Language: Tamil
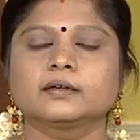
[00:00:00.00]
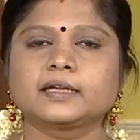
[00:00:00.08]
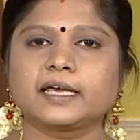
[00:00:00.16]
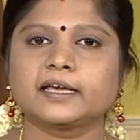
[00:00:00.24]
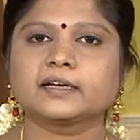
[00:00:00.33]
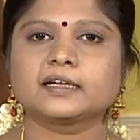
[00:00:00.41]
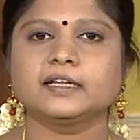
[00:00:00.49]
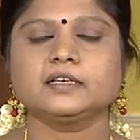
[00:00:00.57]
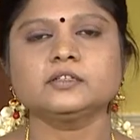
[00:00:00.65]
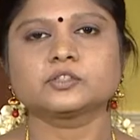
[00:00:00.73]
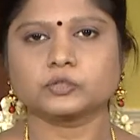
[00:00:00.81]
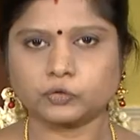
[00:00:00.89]
நேயர்களே
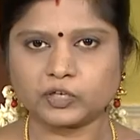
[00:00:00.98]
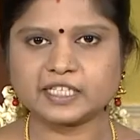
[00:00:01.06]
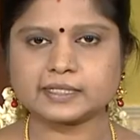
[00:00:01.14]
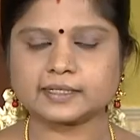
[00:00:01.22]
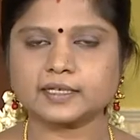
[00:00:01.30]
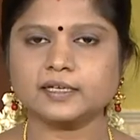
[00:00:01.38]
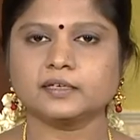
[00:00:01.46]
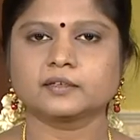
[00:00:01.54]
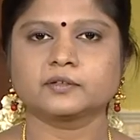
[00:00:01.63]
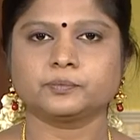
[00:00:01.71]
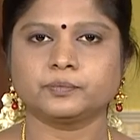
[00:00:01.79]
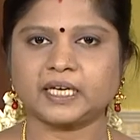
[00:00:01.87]
துளசி
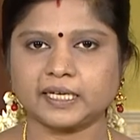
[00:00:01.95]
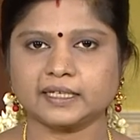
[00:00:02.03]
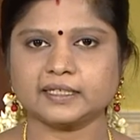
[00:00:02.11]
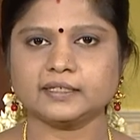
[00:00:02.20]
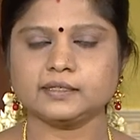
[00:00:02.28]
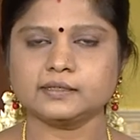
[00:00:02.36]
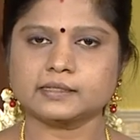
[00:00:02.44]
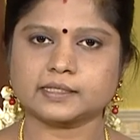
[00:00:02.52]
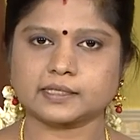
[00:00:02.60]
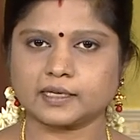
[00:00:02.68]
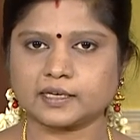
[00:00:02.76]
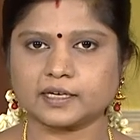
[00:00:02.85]
மிளகு
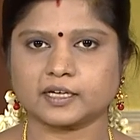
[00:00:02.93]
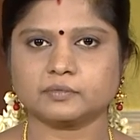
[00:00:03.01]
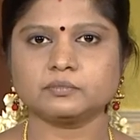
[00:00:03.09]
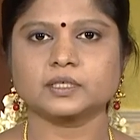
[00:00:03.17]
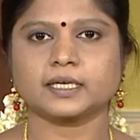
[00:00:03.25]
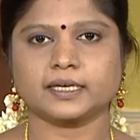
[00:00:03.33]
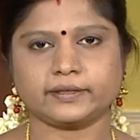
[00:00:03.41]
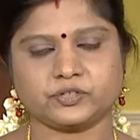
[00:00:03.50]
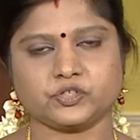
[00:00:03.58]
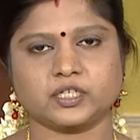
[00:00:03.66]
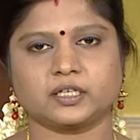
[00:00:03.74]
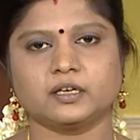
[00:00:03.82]
சீரகம்
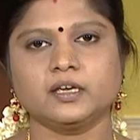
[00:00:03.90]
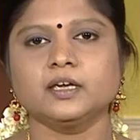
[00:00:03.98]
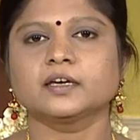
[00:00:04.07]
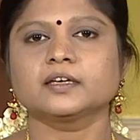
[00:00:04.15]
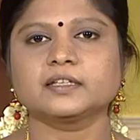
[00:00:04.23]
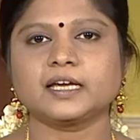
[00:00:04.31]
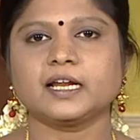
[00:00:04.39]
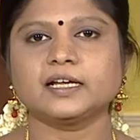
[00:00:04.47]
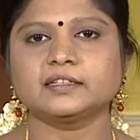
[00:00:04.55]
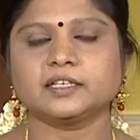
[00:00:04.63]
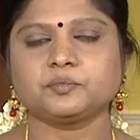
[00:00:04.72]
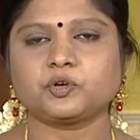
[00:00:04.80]
இஞ்சி இது
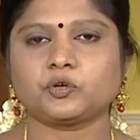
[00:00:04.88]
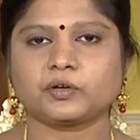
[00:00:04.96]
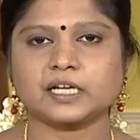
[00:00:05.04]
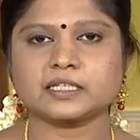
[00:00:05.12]
எல்லாத்தையும் ஒன்றா